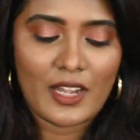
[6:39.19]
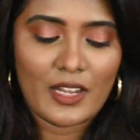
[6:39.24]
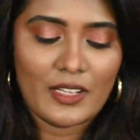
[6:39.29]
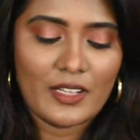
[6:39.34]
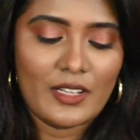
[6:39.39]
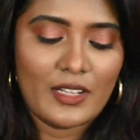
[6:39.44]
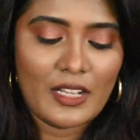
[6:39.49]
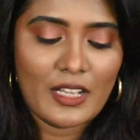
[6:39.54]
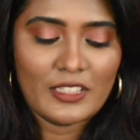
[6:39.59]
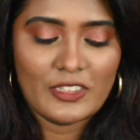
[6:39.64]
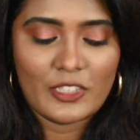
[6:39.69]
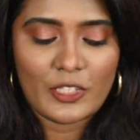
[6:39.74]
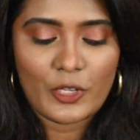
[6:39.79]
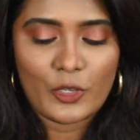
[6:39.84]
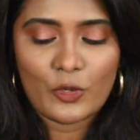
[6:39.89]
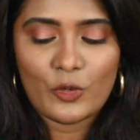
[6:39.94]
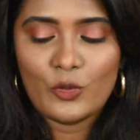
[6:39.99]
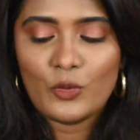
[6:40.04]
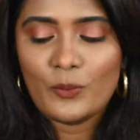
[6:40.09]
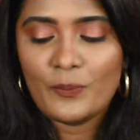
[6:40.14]
அழகாக
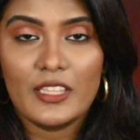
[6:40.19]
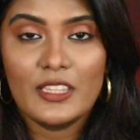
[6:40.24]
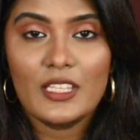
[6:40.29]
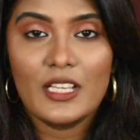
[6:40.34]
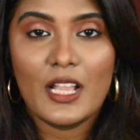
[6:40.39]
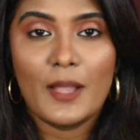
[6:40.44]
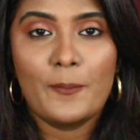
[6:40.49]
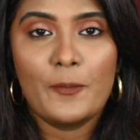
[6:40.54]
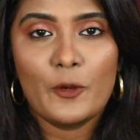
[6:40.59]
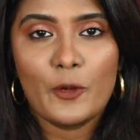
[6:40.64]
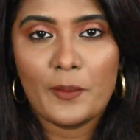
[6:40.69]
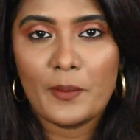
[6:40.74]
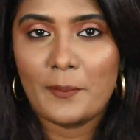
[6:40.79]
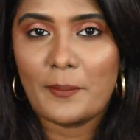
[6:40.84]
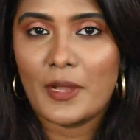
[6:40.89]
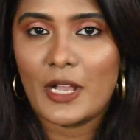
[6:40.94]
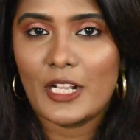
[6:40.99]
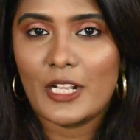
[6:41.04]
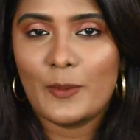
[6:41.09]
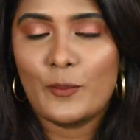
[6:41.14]
தெரியும் இதுக்கப்புறம் நம்ம
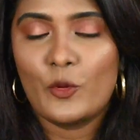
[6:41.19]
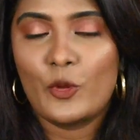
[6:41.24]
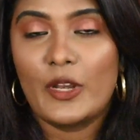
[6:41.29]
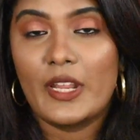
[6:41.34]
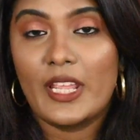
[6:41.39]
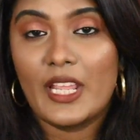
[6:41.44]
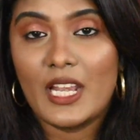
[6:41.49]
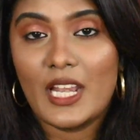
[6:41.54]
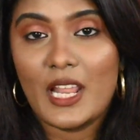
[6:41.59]
பார்க்க போகிற